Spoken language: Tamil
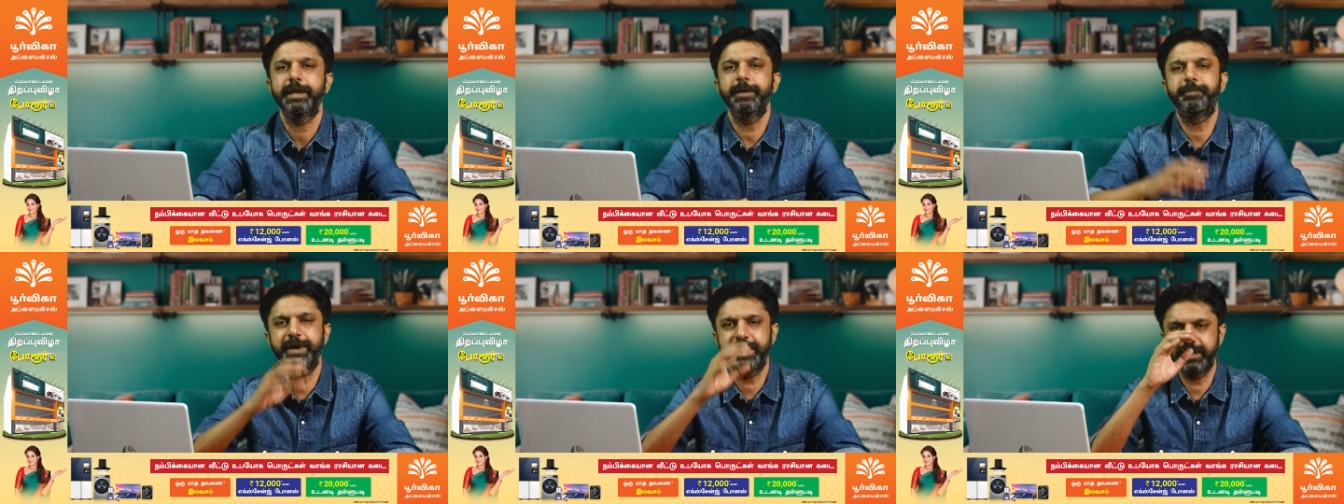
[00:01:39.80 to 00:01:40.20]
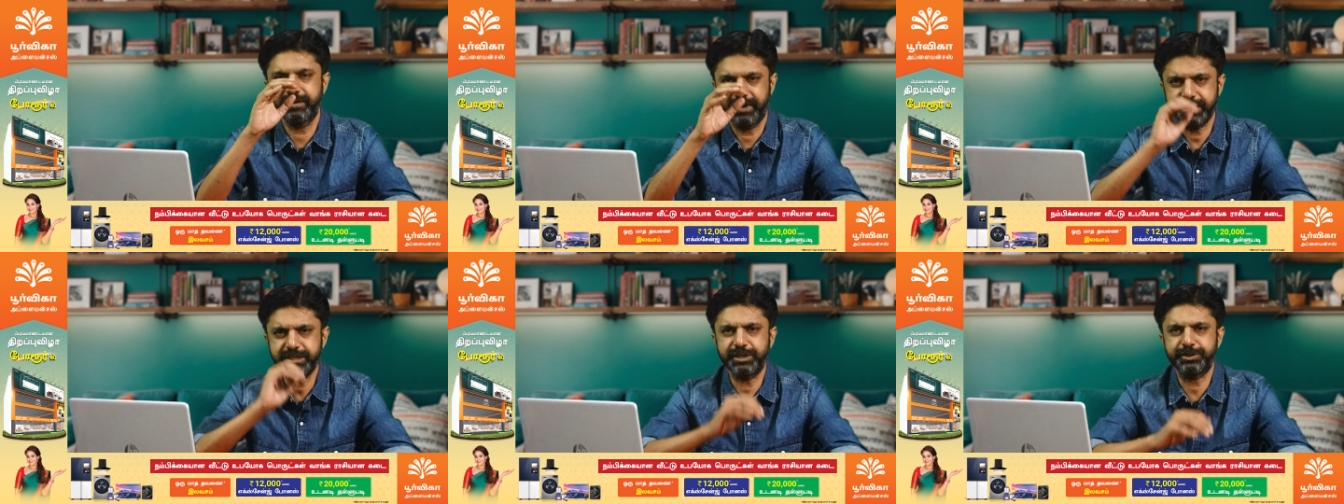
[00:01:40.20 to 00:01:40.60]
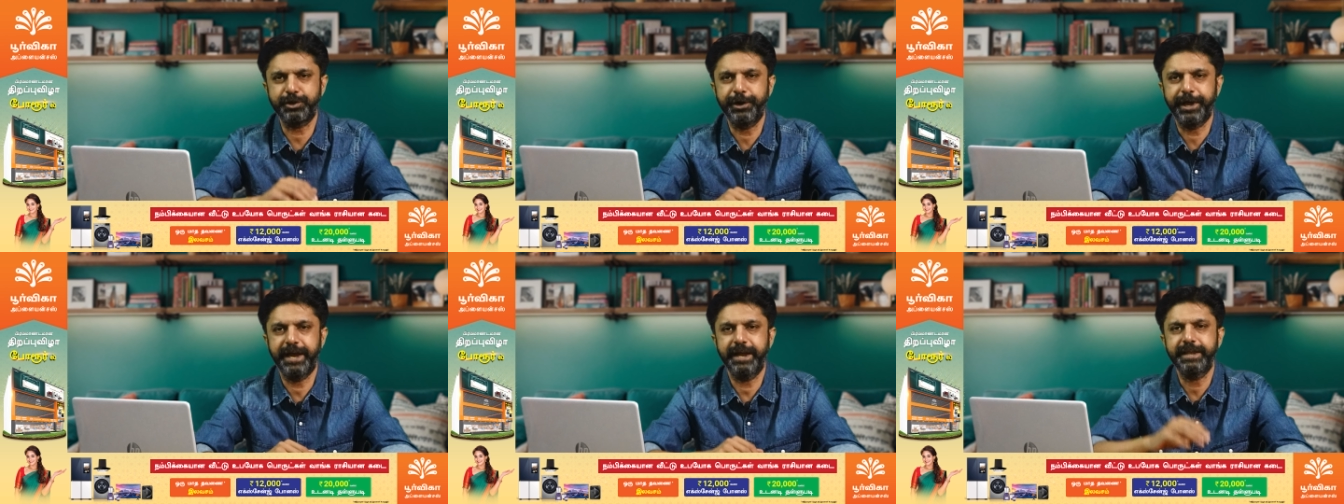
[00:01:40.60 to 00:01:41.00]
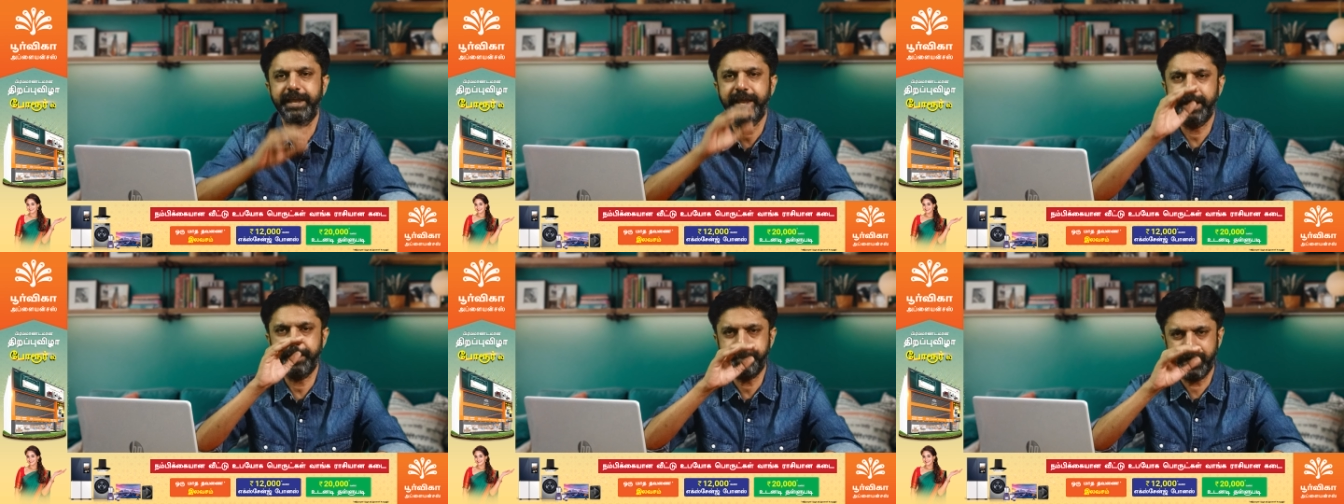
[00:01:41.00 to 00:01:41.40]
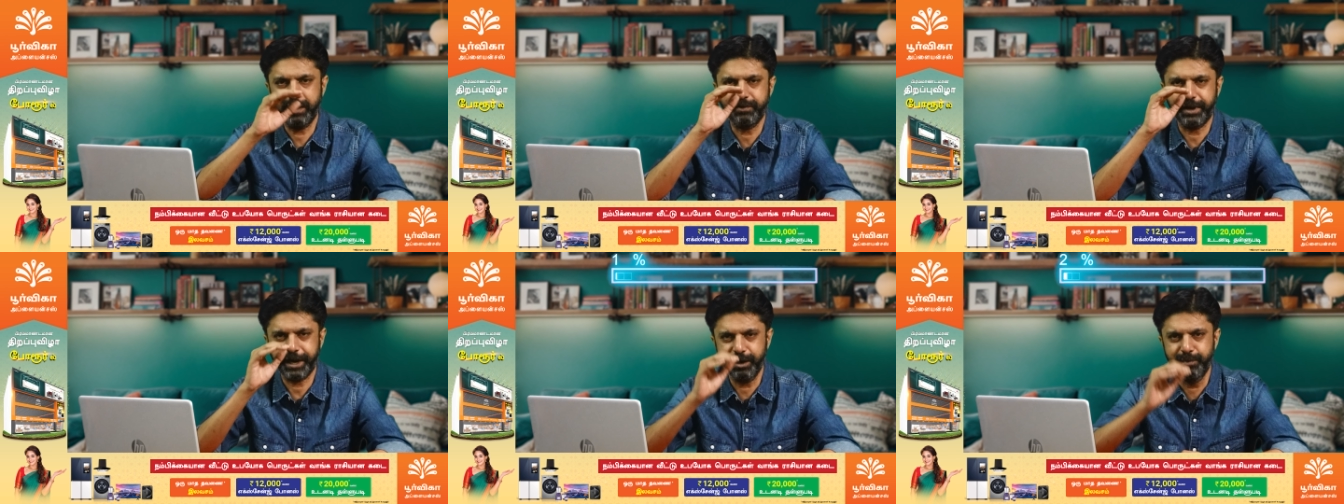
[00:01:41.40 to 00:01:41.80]
இப்போ இந்த வருஷத்தோட
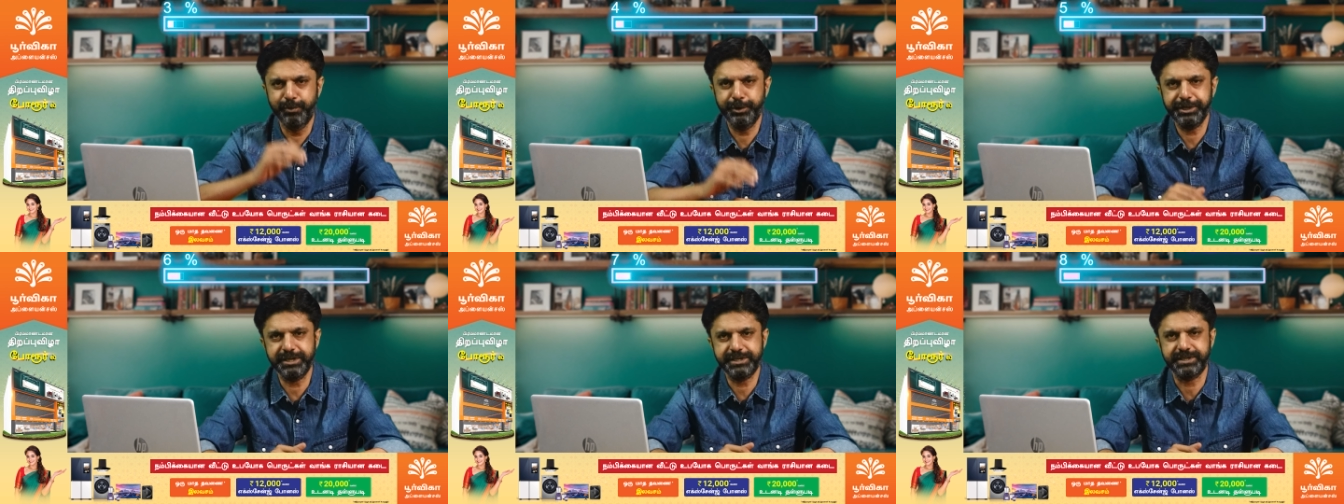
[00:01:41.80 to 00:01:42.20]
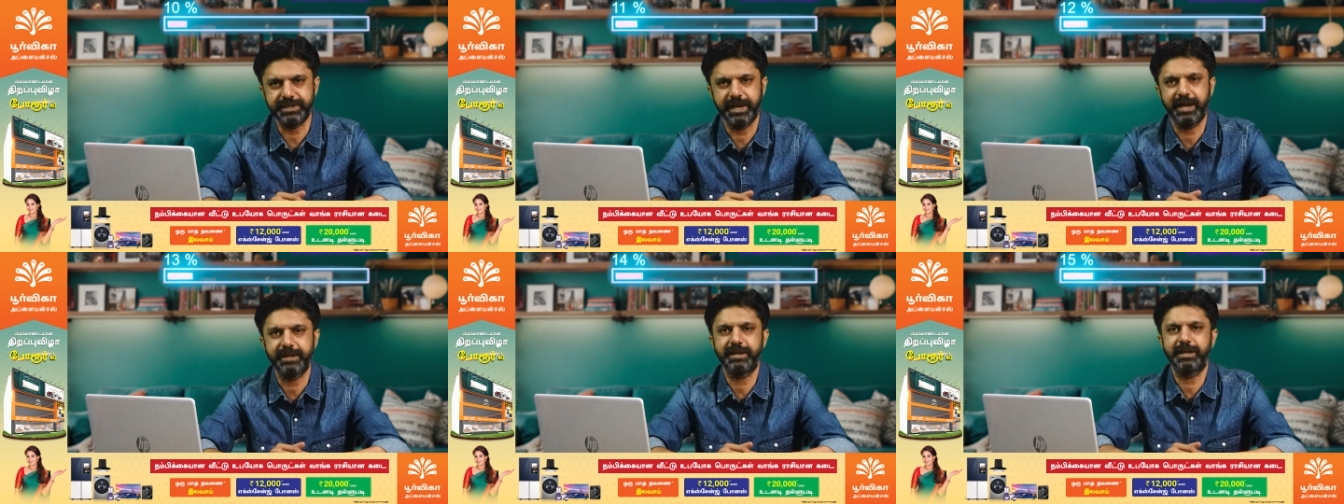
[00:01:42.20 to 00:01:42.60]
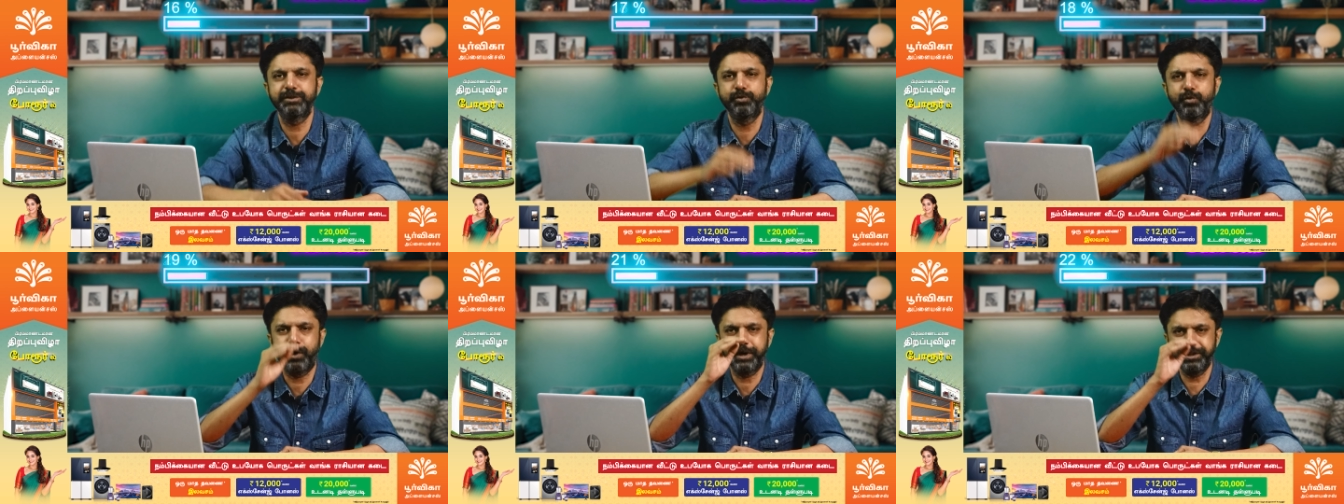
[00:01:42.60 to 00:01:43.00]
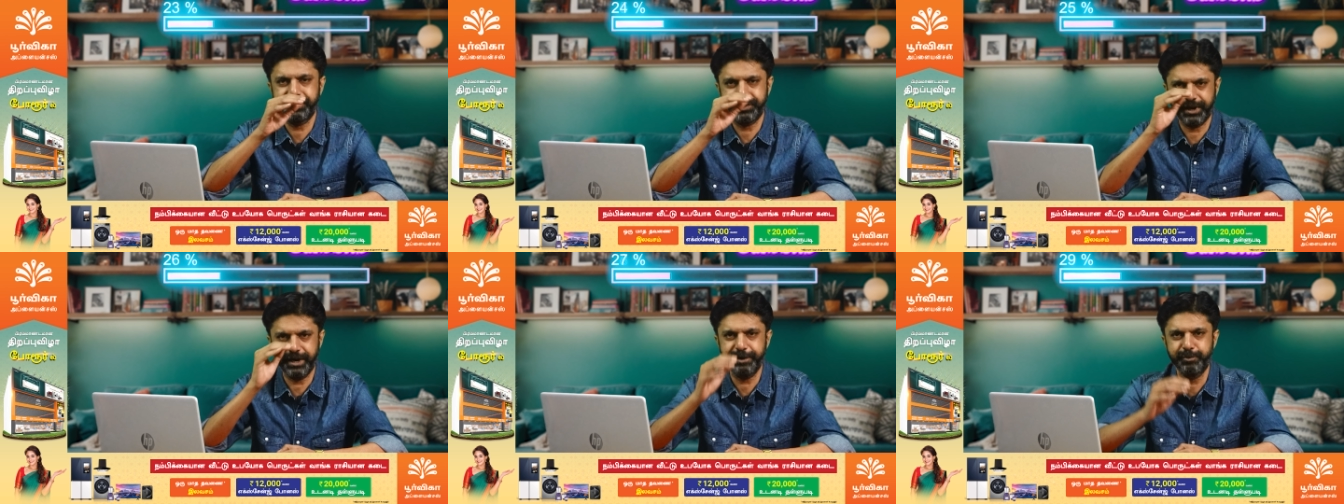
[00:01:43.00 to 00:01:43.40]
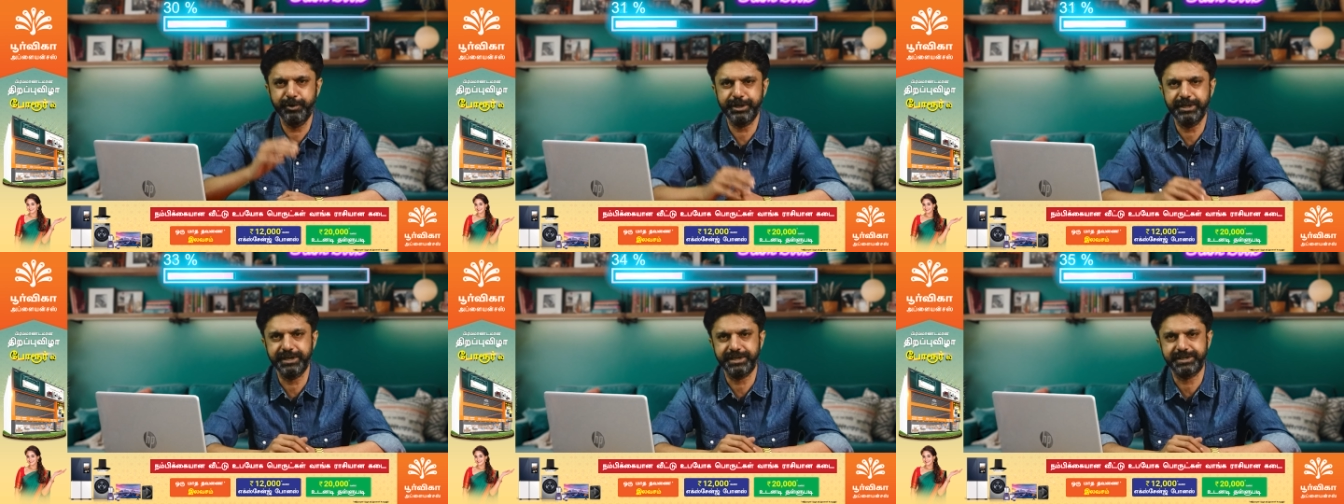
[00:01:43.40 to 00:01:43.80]
ஏப்ரல் வரைக்கும் முடிஞ்சிச்சுங்க அதாவது ஒன் தேர்ட்
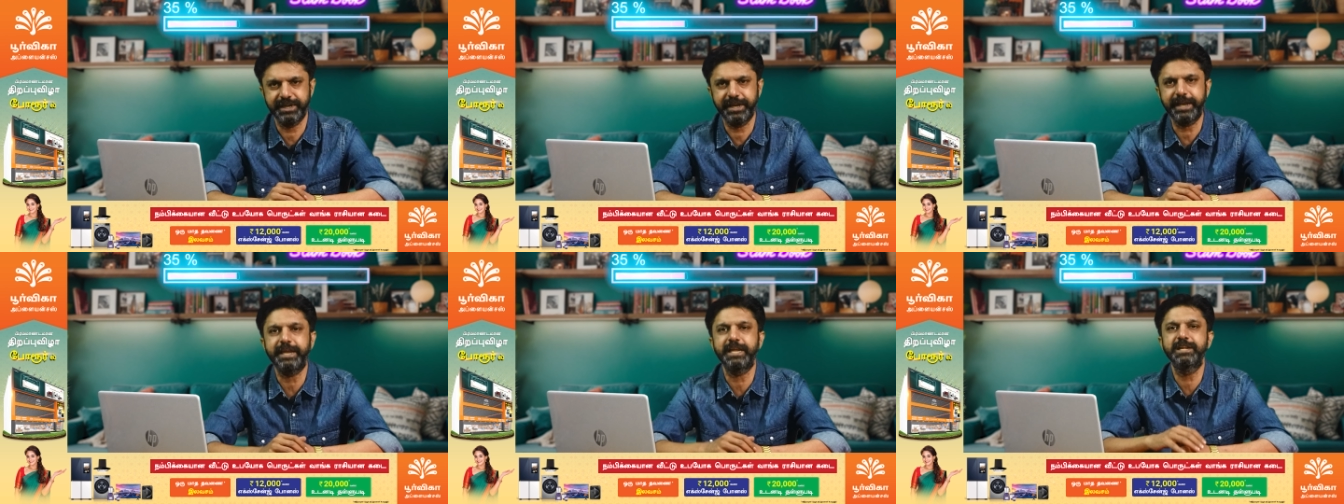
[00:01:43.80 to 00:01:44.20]
முடிஞ்சிருச்சு